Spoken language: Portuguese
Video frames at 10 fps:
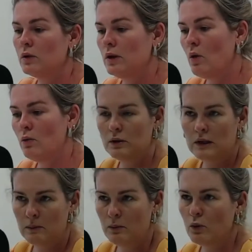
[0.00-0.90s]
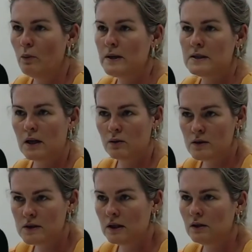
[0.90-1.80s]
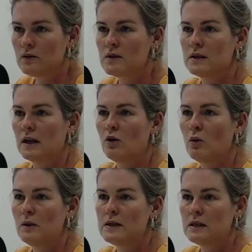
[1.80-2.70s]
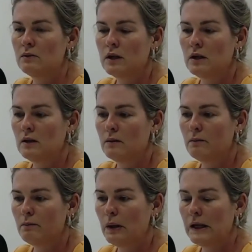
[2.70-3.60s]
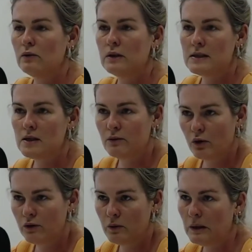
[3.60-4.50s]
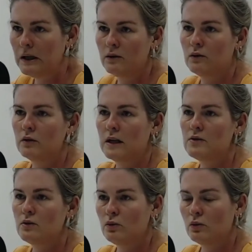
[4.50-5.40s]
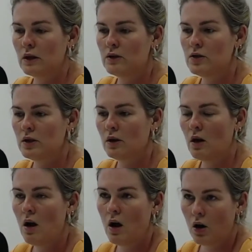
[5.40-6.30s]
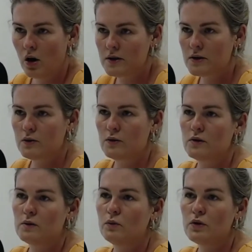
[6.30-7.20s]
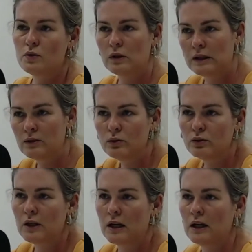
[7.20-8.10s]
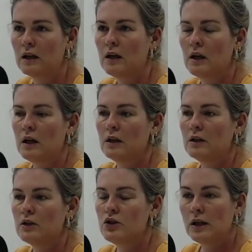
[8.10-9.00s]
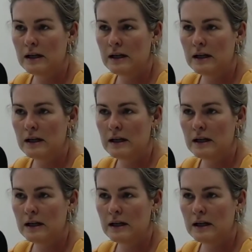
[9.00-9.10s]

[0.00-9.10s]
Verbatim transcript: que com o tempo, com o passar dos anos, né, como eles estão em pleno desenvolvimento da estrutura de ossos, musculatura, uh, de